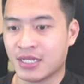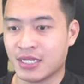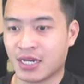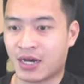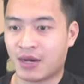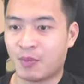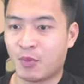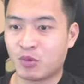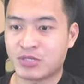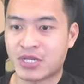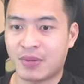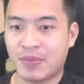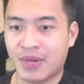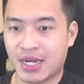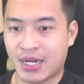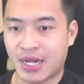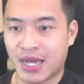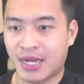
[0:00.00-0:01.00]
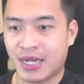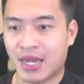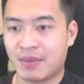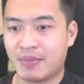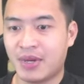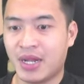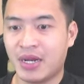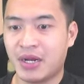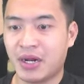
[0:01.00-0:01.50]
ở mục trang bị này anh
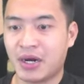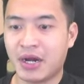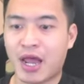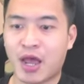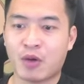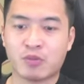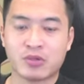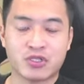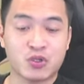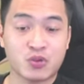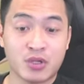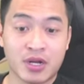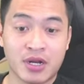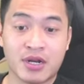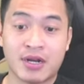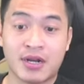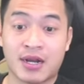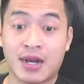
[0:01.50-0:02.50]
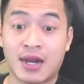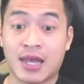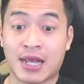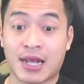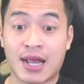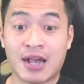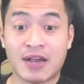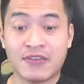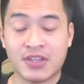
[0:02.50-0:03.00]
em nên nâng đều một chút để
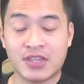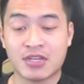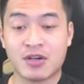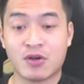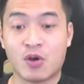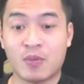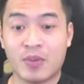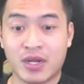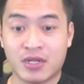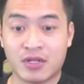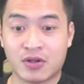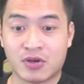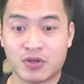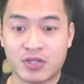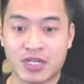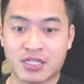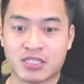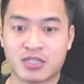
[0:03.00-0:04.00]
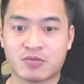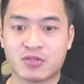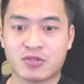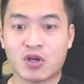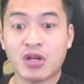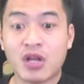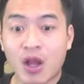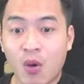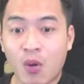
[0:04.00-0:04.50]
các cái vị tướng của mình nó có thể sống
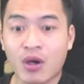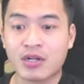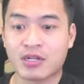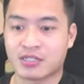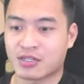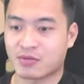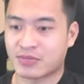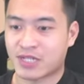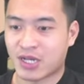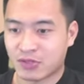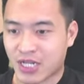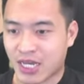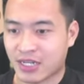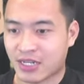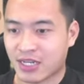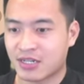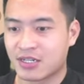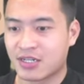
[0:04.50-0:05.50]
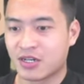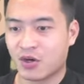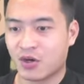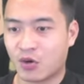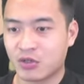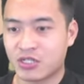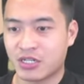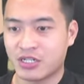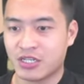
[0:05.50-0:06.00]
sót lâu hơn ở trong giao tranh nhá,
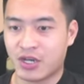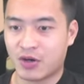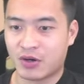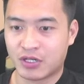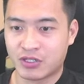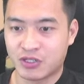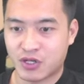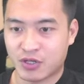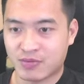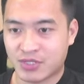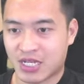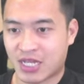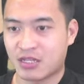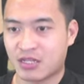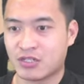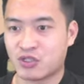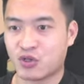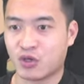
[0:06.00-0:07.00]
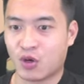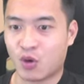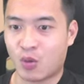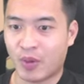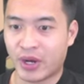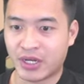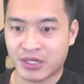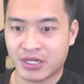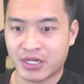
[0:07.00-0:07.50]
hỗ trợ nhiều hơn cho em sát thương chủ lực của
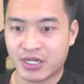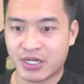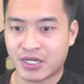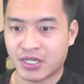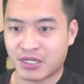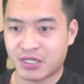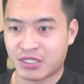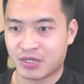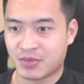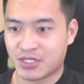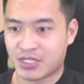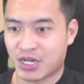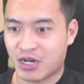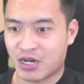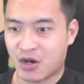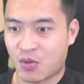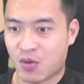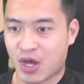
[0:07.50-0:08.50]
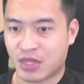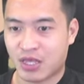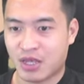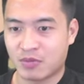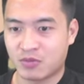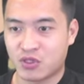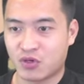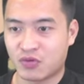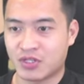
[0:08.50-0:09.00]
mình. Bây giờ mình sẽ cường hóa thêm
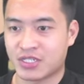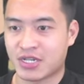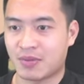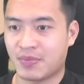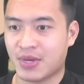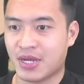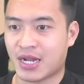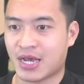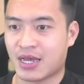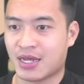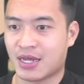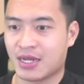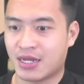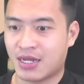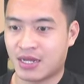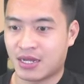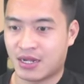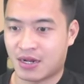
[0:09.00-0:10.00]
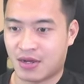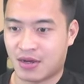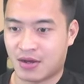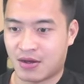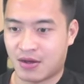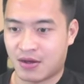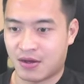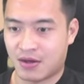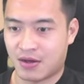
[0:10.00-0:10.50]
một chút về trang bị này.
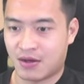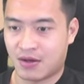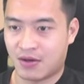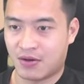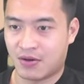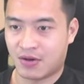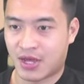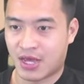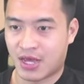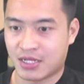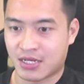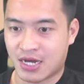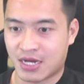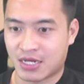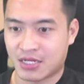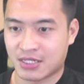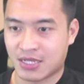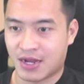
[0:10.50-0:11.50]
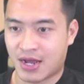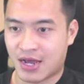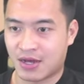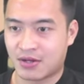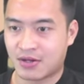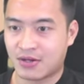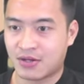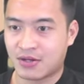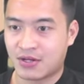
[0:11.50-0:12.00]
Đó, ok chưa? Xem nào.
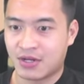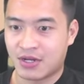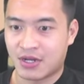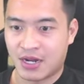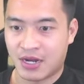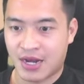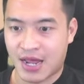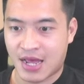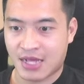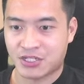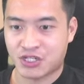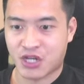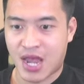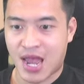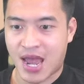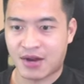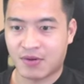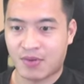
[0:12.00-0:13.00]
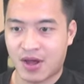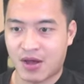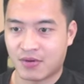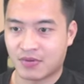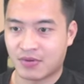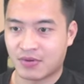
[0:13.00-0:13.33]
Nacha đúng không?